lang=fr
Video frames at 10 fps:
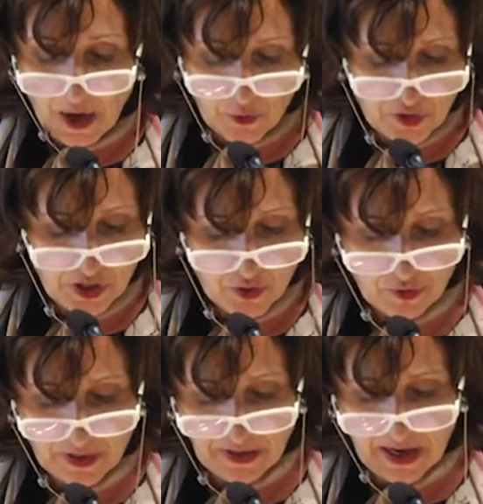Rossi
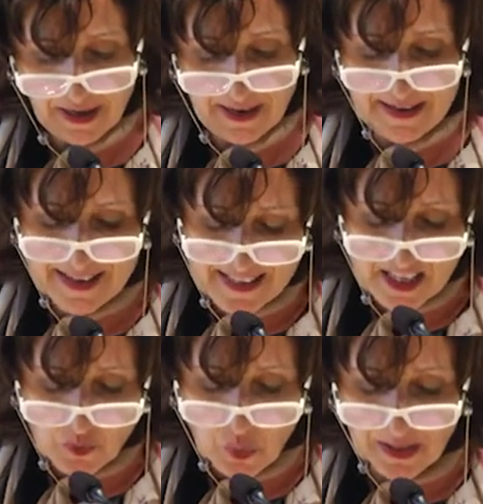soulignait que les
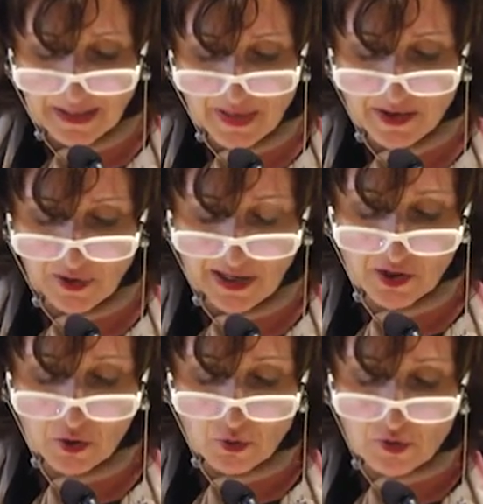espoirs
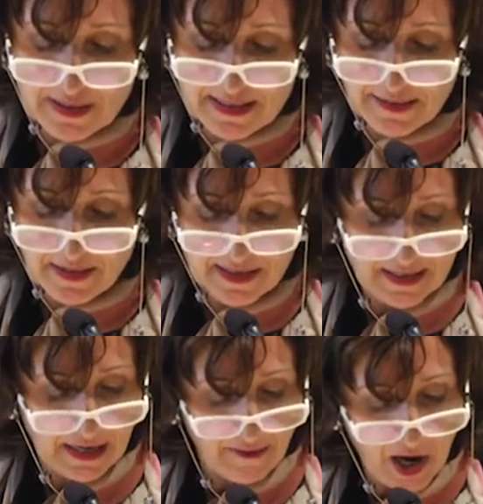d'amélioration du système de
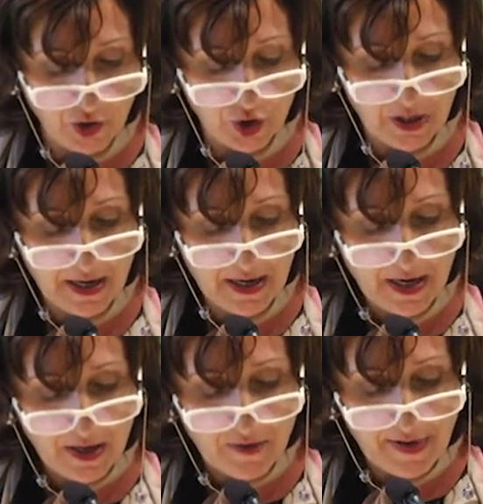l'esclavage
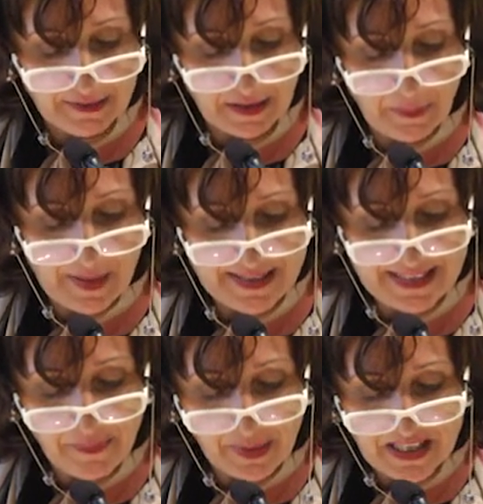devaient être
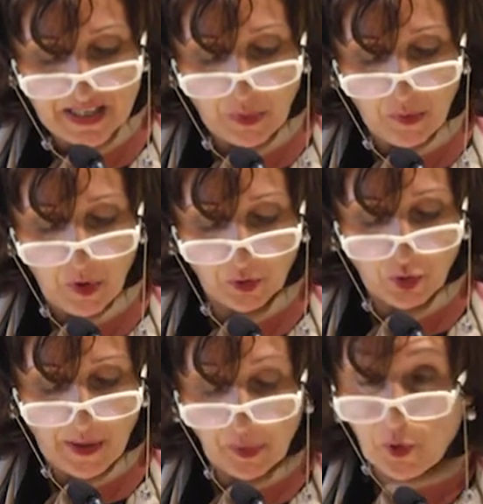placés principalement dans
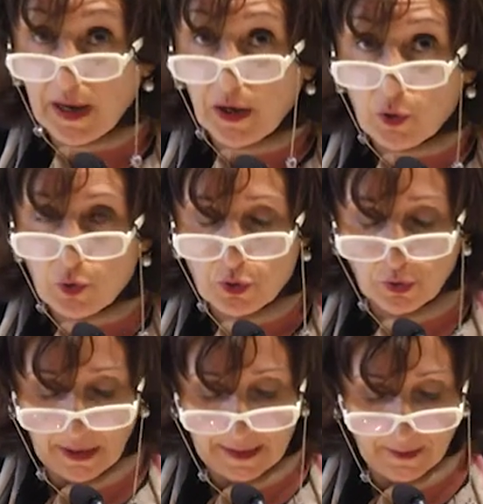les progrès
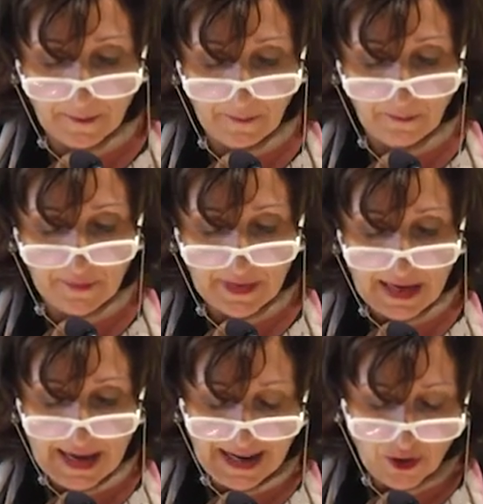culturels.
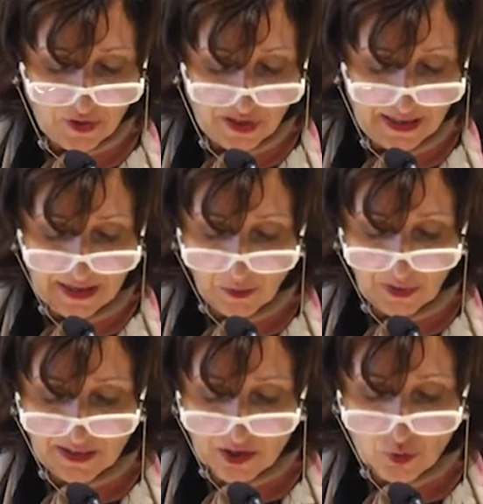Elle considérait en
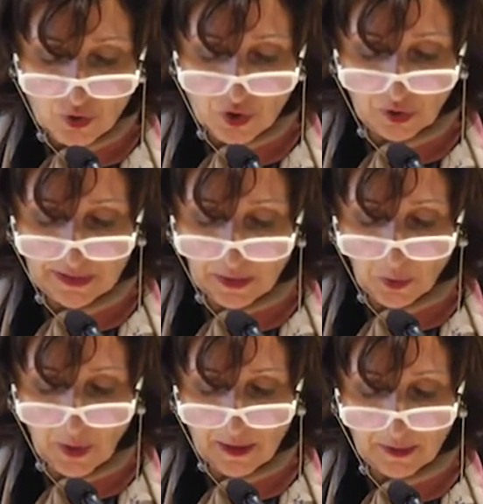grande illusion de
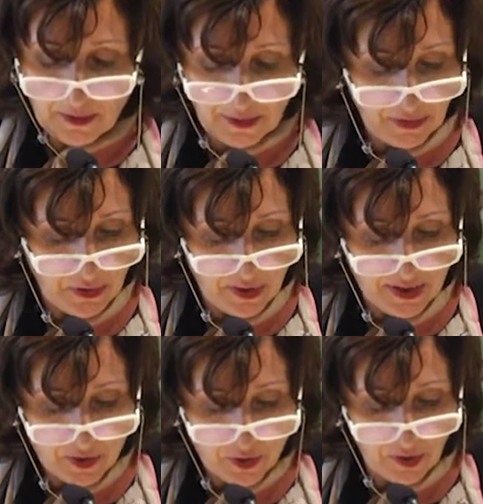croire que
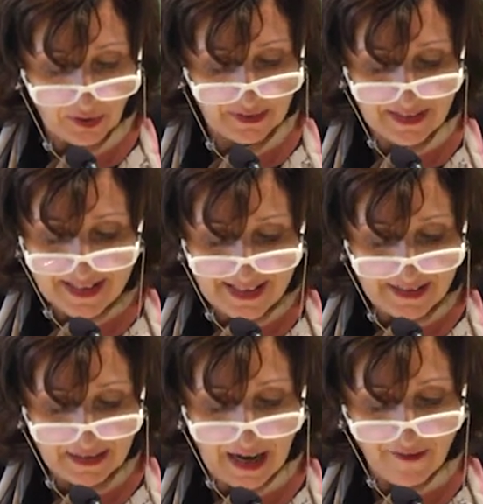le sort des
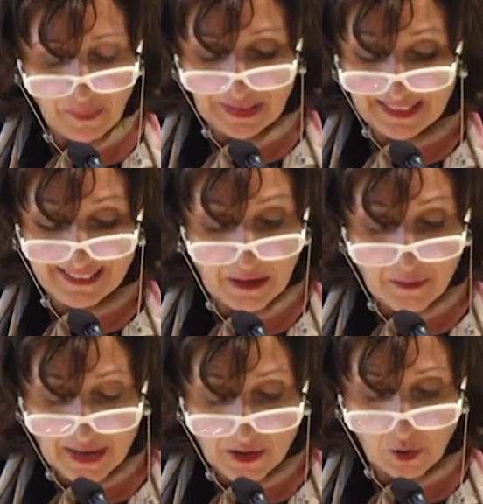esclaves peut être
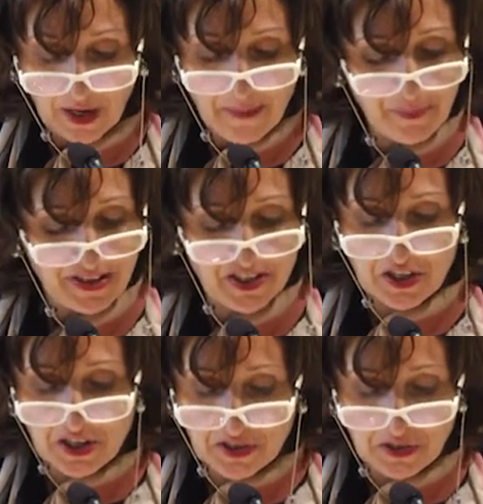amélioré par
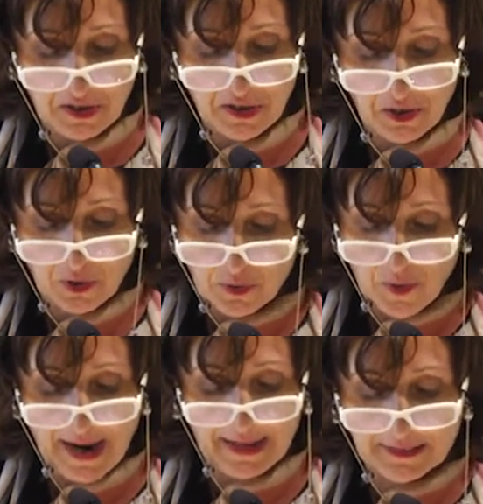cela seul qu'une
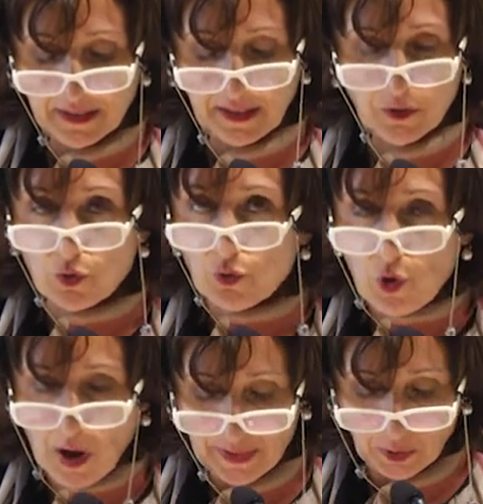loi a été rendue de
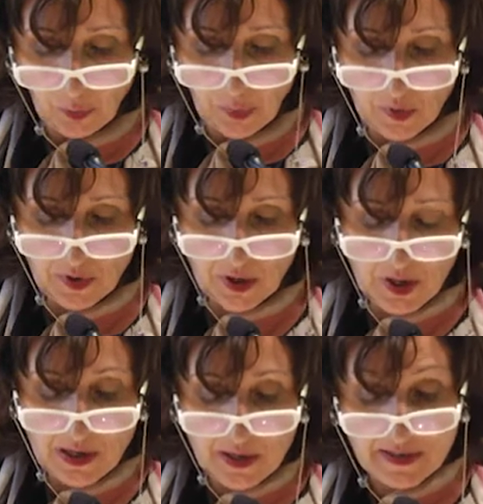la métropole,
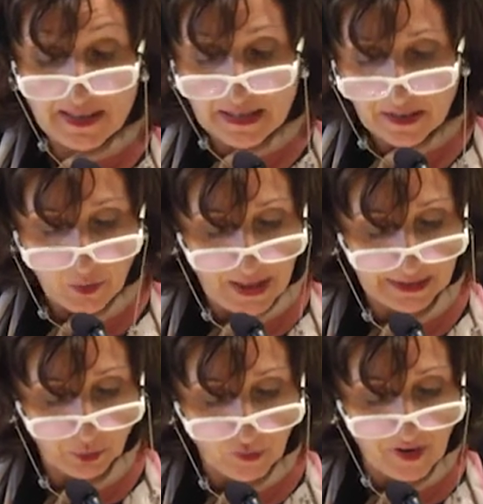si cette loi
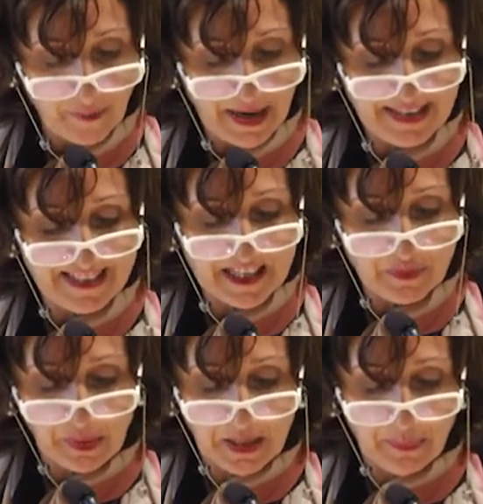ne trouve pas les
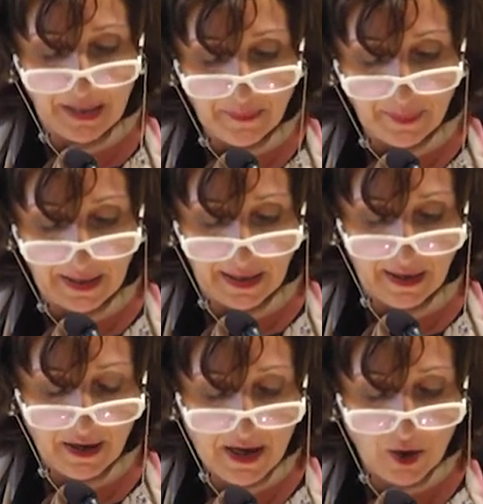esprits
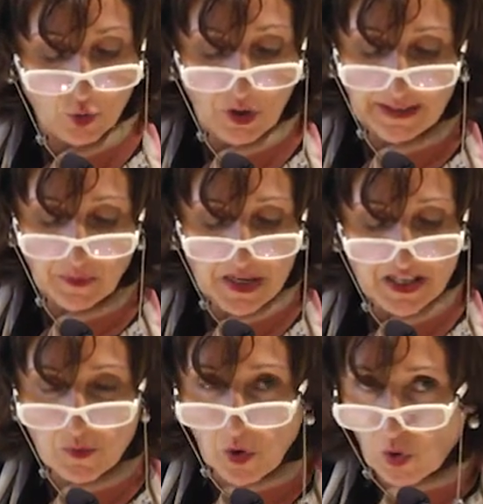préparés de
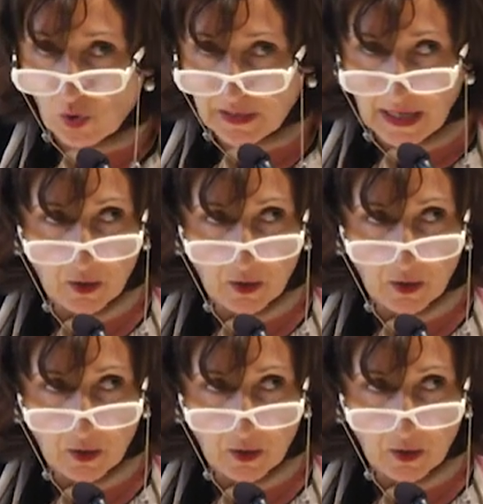l'établissement colonial